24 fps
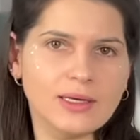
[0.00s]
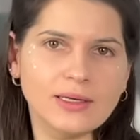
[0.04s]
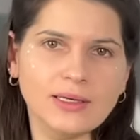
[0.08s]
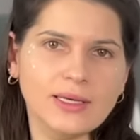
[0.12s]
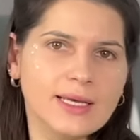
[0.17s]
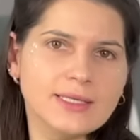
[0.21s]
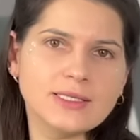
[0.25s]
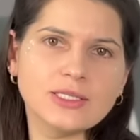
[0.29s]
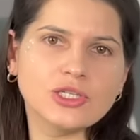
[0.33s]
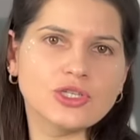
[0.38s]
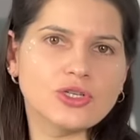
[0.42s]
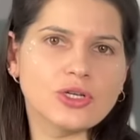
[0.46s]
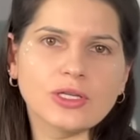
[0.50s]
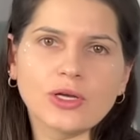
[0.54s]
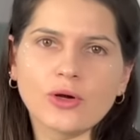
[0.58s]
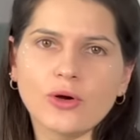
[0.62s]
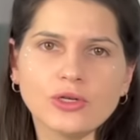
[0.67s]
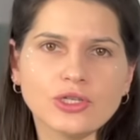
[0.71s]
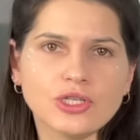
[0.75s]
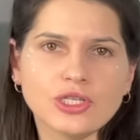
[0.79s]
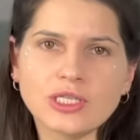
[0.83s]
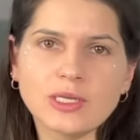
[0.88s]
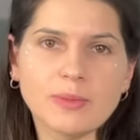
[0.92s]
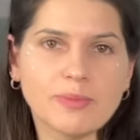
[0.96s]
если что-то
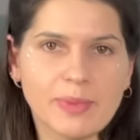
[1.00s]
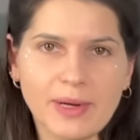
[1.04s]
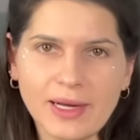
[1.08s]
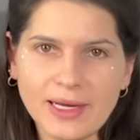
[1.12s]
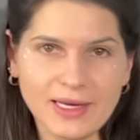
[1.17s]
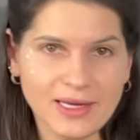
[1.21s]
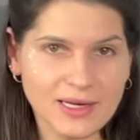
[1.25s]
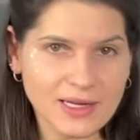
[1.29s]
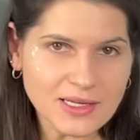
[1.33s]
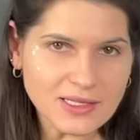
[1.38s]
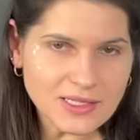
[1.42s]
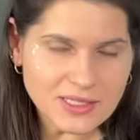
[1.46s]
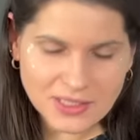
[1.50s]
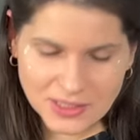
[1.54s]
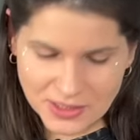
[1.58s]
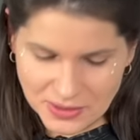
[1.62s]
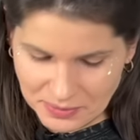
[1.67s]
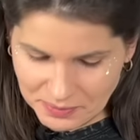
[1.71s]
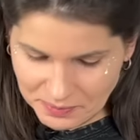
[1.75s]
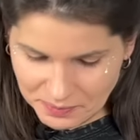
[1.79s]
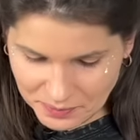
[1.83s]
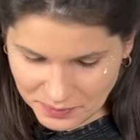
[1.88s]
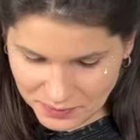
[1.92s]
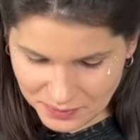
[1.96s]
хочется погрызть,
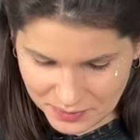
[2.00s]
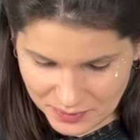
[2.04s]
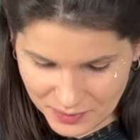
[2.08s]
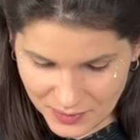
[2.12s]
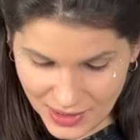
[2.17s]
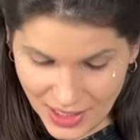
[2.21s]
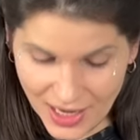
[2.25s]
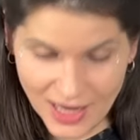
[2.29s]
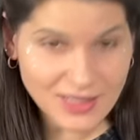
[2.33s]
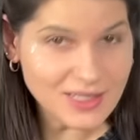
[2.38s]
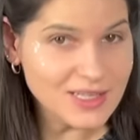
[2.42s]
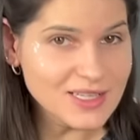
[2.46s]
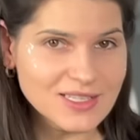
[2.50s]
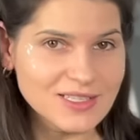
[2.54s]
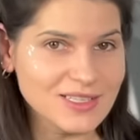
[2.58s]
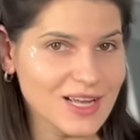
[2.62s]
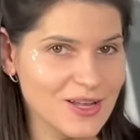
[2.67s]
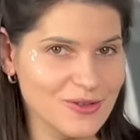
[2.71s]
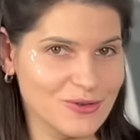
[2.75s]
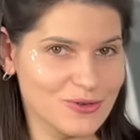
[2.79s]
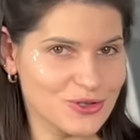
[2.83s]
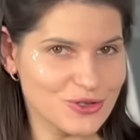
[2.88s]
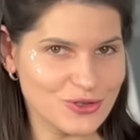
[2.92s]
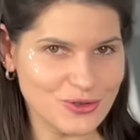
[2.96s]
а не
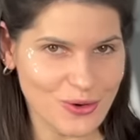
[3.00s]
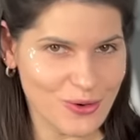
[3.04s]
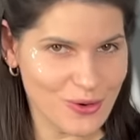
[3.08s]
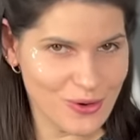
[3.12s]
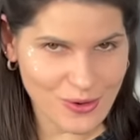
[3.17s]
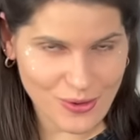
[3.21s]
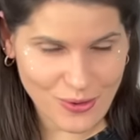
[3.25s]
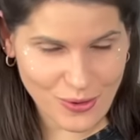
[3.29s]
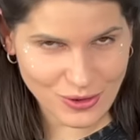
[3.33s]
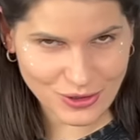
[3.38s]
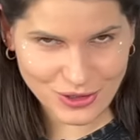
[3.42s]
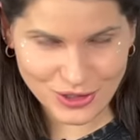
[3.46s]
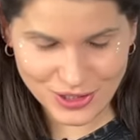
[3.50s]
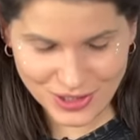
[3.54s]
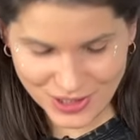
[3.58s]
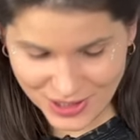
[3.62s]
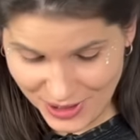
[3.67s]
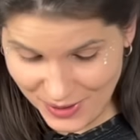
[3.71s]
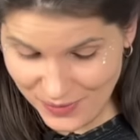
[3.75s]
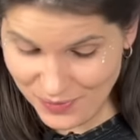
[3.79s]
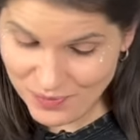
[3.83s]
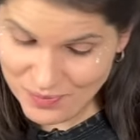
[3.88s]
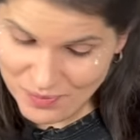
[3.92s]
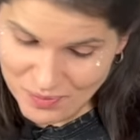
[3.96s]
знаю, ну что
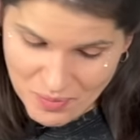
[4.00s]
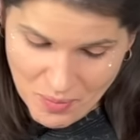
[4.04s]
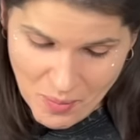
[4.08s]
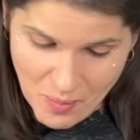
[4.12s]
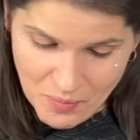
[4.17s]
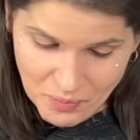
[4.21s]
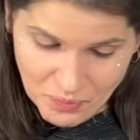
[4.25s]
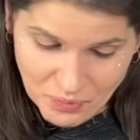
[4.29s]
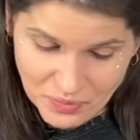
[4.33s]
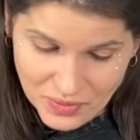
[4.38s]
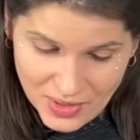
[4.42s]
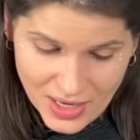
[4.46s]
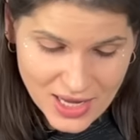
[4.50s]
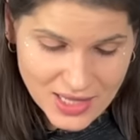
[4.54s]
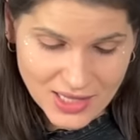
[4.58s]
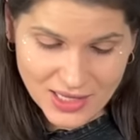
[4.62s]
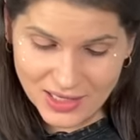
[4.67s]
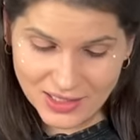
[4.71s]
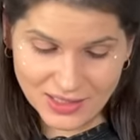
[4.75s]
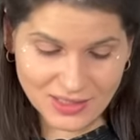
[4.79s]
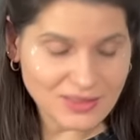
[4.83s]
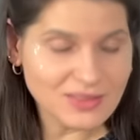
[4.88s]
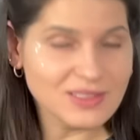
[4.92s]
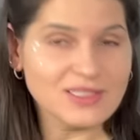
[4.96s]
хочется,
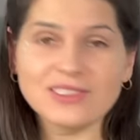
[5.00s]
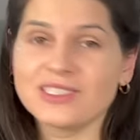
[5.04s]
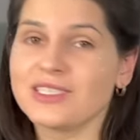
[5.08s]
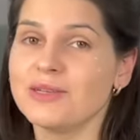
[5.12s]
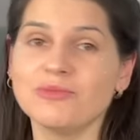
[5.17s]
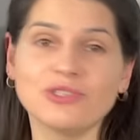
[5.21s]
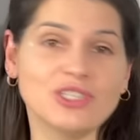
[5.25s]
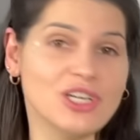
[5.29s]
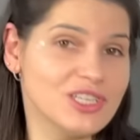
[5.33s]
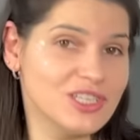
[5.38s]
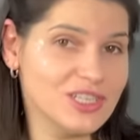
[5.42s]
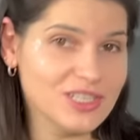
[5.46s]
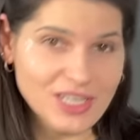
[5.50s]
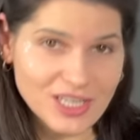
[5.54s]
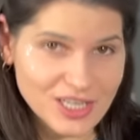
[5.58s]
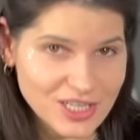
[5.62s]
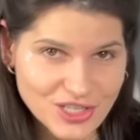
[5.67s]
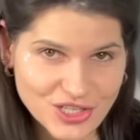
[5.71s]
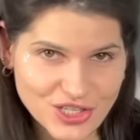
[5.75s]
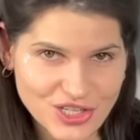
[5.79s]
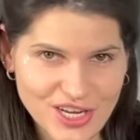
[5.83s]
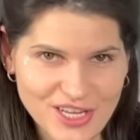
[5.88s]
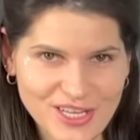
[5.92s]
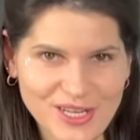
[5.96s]
это замечательное
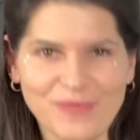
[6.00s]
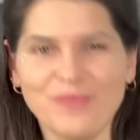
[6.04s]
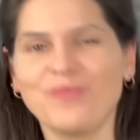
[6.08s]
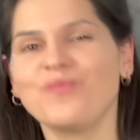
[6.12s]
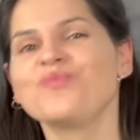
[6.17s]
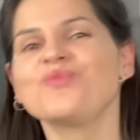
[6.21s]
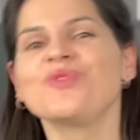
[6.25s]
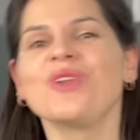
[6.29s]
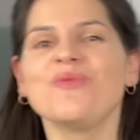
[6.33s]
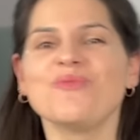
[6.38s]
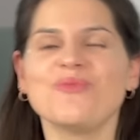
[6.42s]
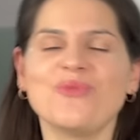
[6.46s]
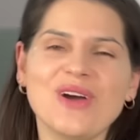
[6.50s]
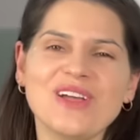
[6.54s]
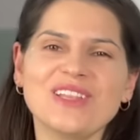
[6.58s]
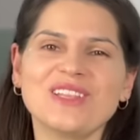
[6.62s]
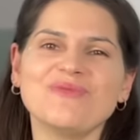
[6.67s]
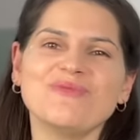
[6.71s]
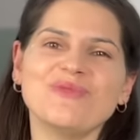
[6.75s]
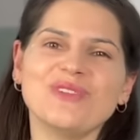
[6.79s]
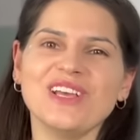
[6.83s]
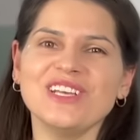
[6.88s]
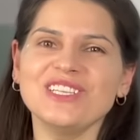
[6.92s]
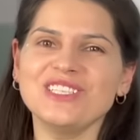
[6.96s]
решение.
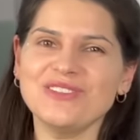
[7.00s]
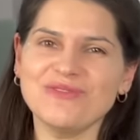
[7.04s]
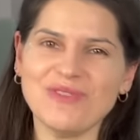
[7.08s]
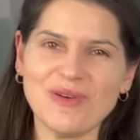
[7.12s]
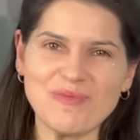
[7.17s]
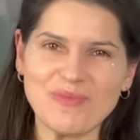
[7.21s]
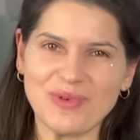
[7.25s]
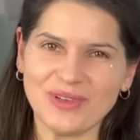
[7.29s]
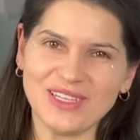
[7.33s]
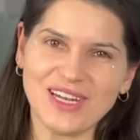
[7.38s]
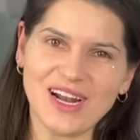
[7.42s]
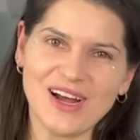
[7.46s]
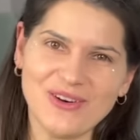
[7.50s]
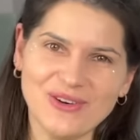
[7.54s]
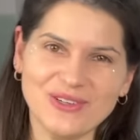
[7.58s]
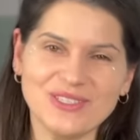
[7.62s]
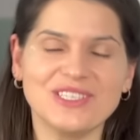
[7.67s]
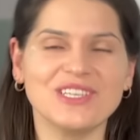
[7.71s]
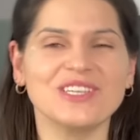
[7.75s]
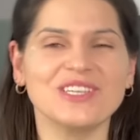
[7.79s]
Поэтому, если вам понравилось